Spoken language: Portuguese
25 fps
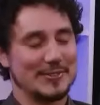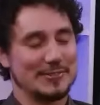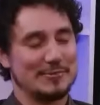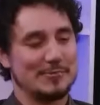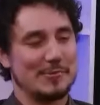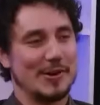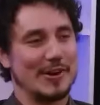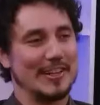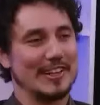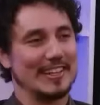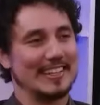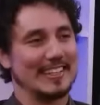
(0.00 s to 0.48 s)
de
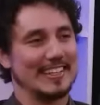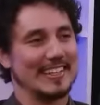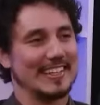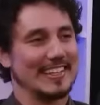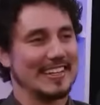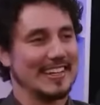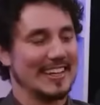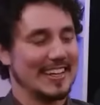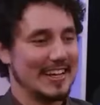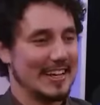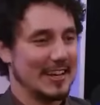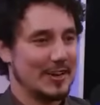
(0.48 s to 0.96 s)
bola.
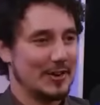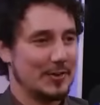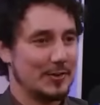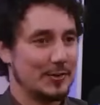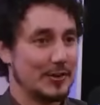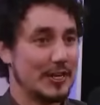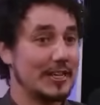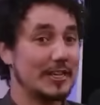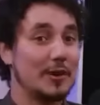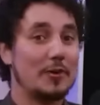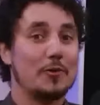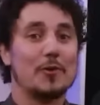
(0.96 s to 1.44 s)
O
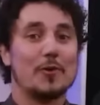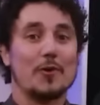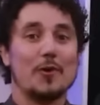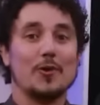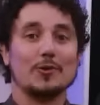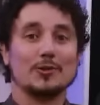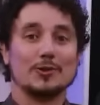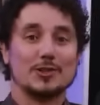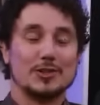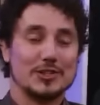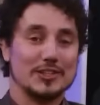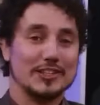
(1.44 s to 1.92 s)
que, que é um
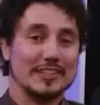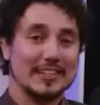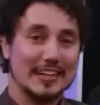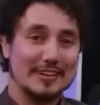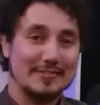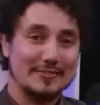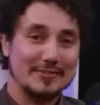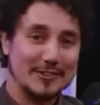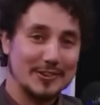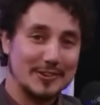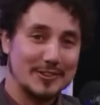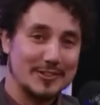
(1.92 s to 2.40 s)
coach, né?
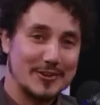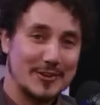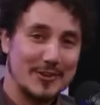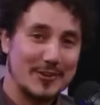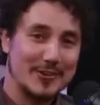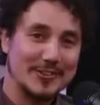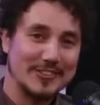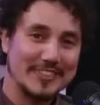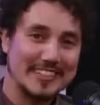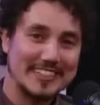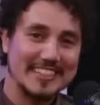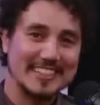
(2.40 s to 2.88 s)
Afinal de
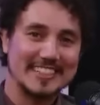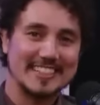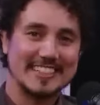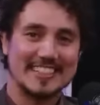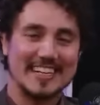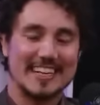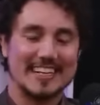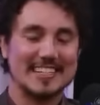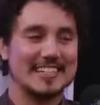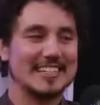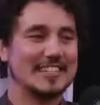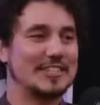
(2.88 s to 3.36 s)
contas,
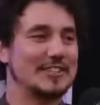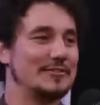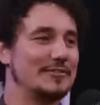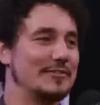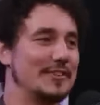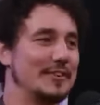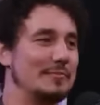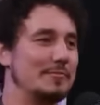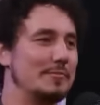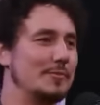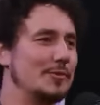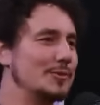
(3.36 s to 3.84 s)
a gente
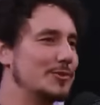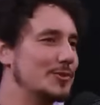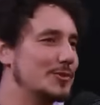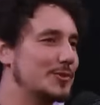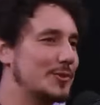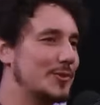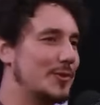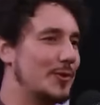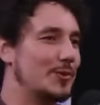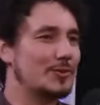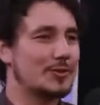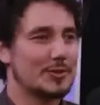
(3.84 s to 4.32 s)
vê muitos
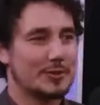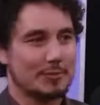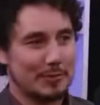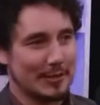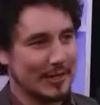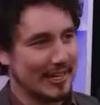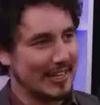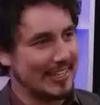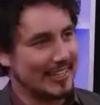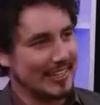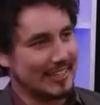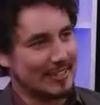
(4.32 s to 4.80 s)
coaches por
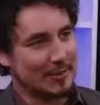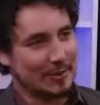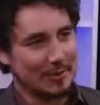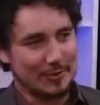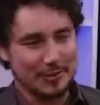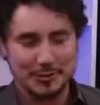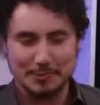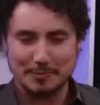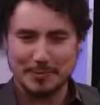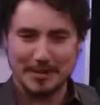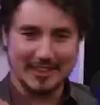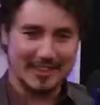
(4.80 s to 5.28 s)
aí,
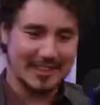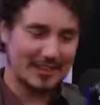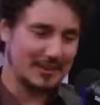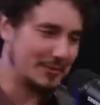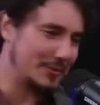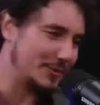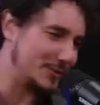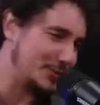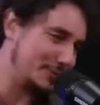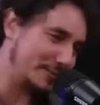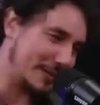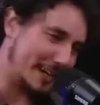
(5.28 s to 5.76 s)
coach para lá,
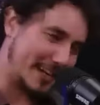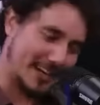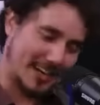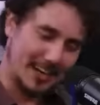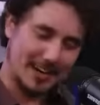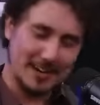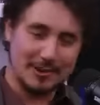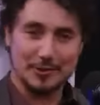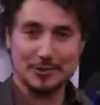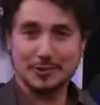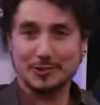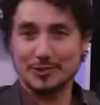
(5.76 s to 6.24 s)
coach para
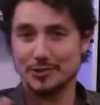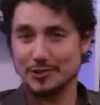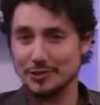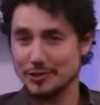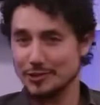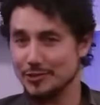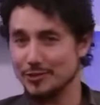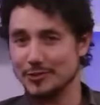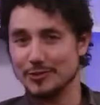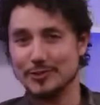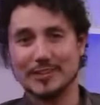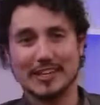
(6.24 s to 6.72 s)
cá, coach de
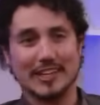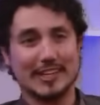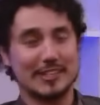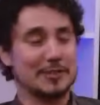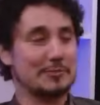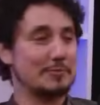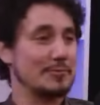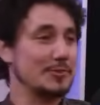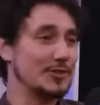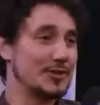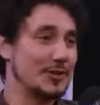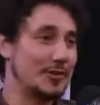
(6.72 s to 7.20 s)
tudo que é
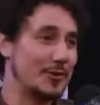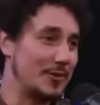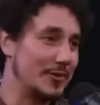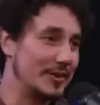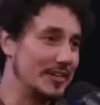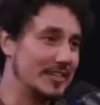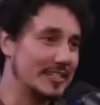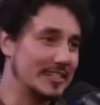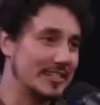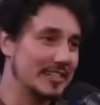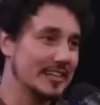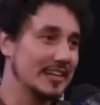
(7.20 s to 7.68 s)
tipo de
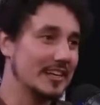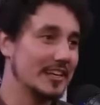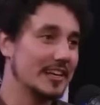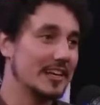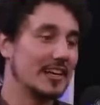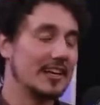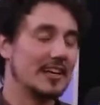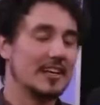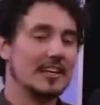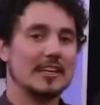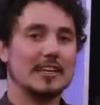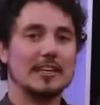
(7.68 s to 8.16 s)
coisa.
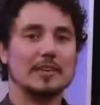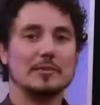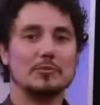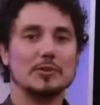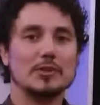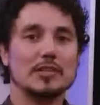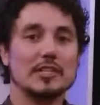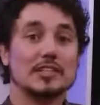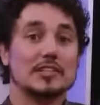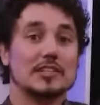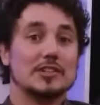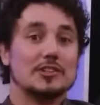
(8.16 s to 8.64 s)
E
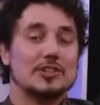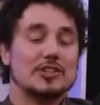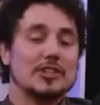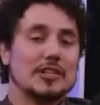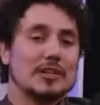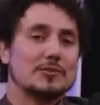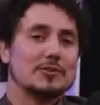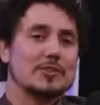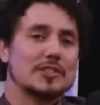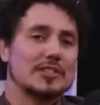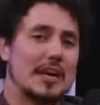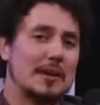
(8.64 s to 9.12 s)
muita gente
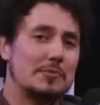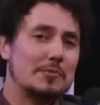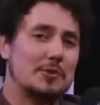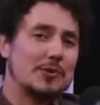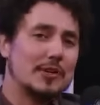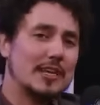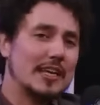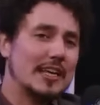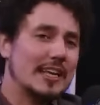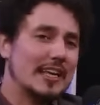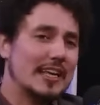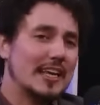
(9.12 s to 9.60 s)
não sabe o
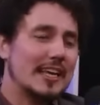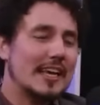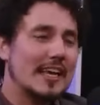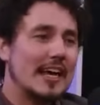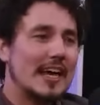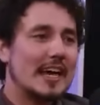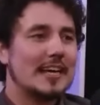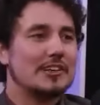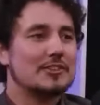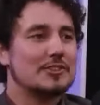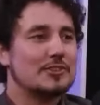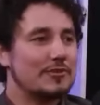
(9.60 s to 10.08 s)
que, que
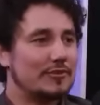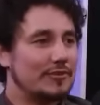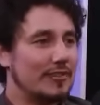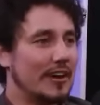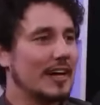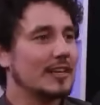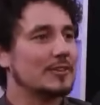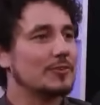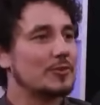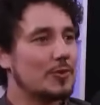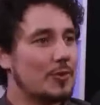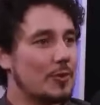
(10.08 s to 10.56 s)
é de
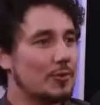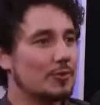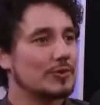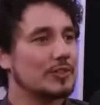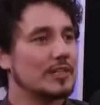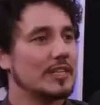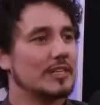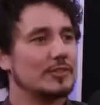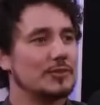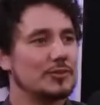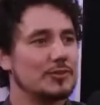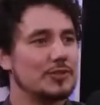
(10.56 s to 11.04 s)
fato o
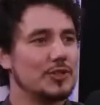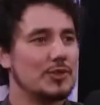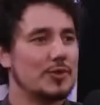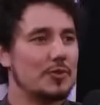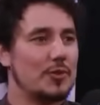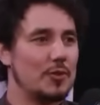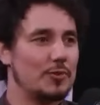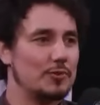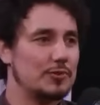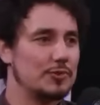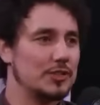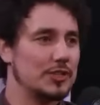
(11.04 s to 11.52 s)
conceito de
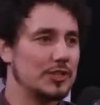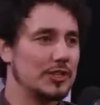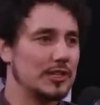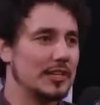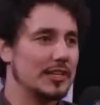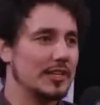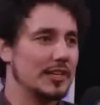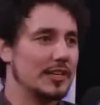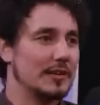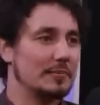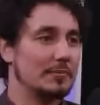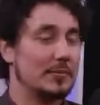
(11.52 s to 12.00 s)
coaching.
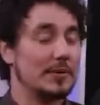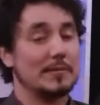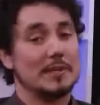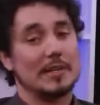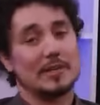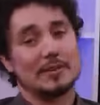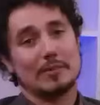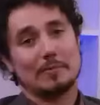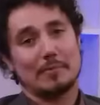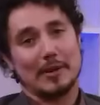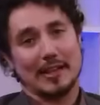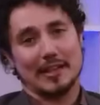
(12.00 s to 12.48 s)

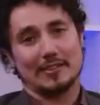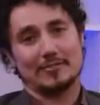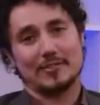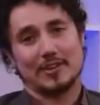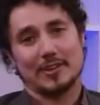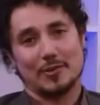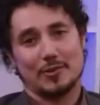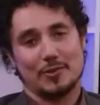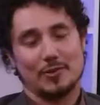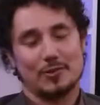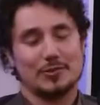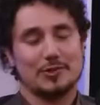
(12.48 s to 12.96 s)
Primeiro, a palavra
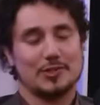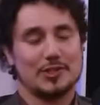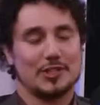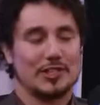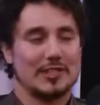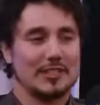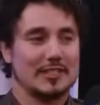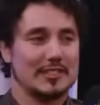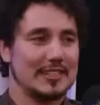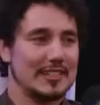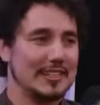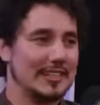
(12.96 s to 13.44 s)

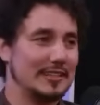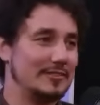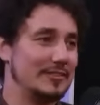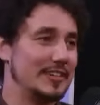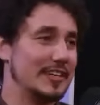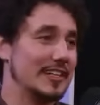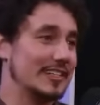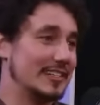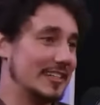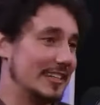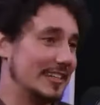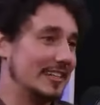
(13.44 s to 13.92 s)
coaching
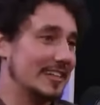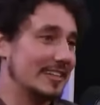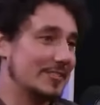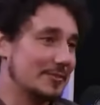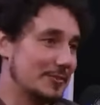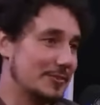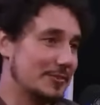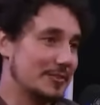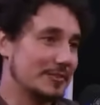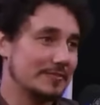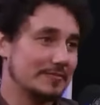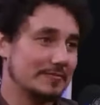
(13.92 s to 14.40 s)
significa
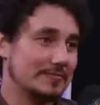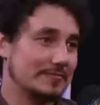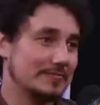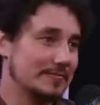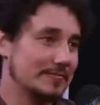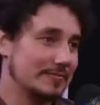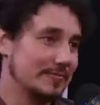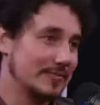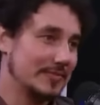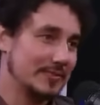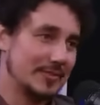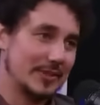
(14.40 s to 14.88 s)
treinador,
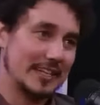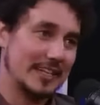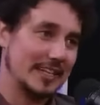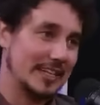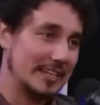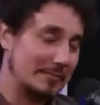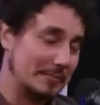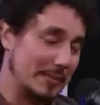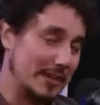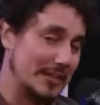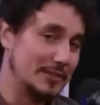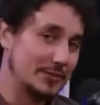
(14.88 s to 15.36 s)
não é
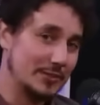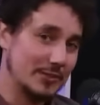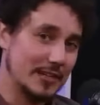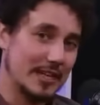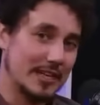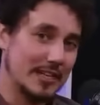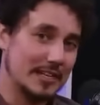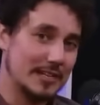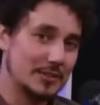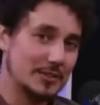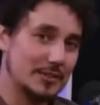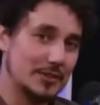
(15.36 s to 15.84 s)
nada mais do que
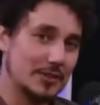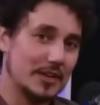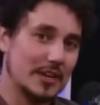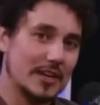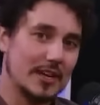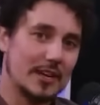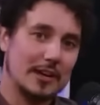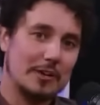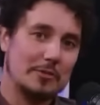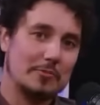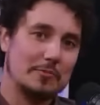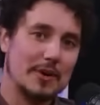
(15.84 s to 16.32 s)
isso.
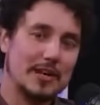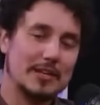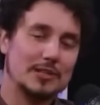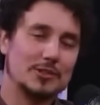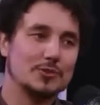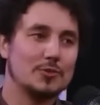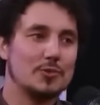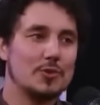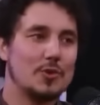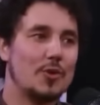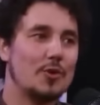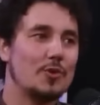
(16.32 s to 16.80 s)
Mas
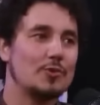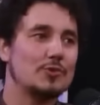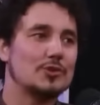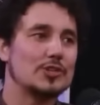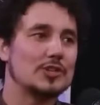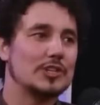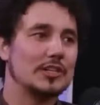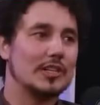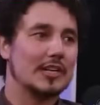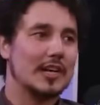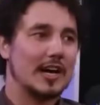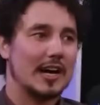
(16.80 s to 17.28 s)
um
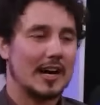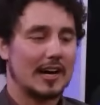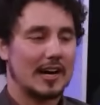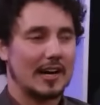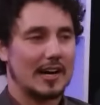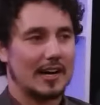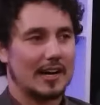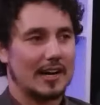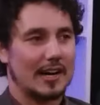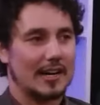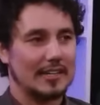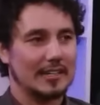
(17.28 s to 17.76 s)
coach,
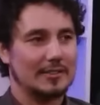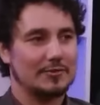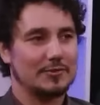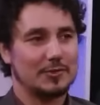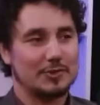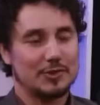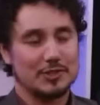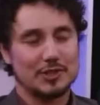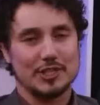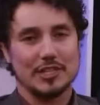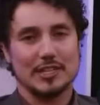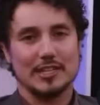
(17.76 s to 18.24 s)
a, a nível
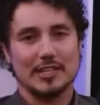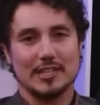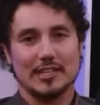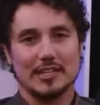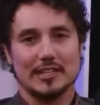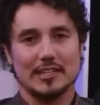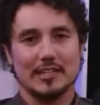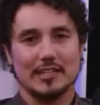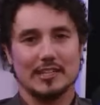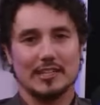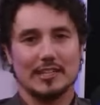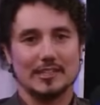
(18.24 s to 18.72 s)

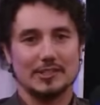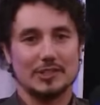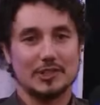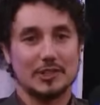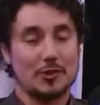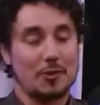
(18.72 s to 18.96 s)
de, de